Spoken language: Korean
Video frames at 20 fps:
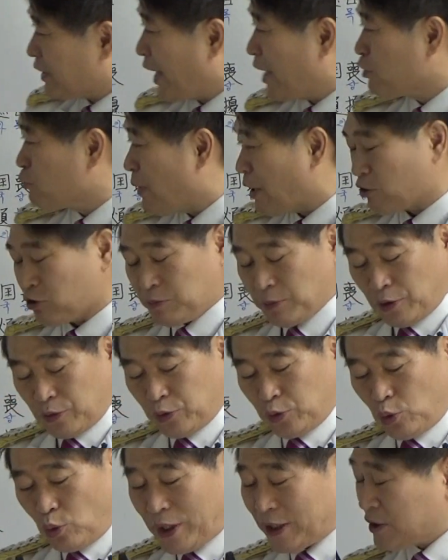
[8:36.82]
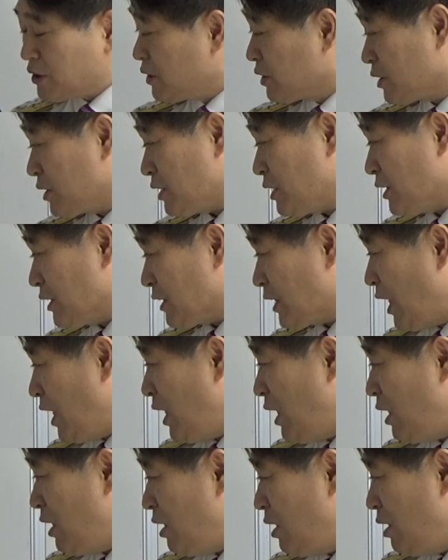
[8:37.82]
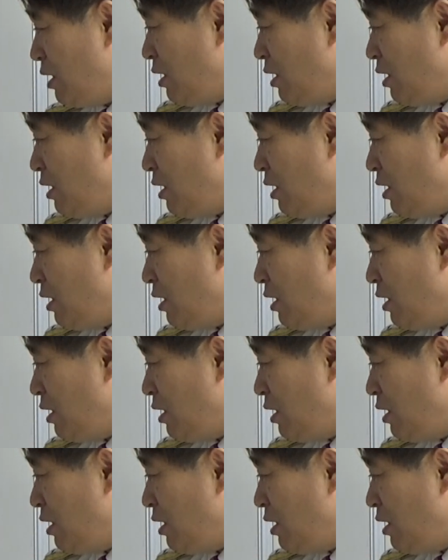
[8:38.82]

대로 바꾸면 똑같은 뜻이니까.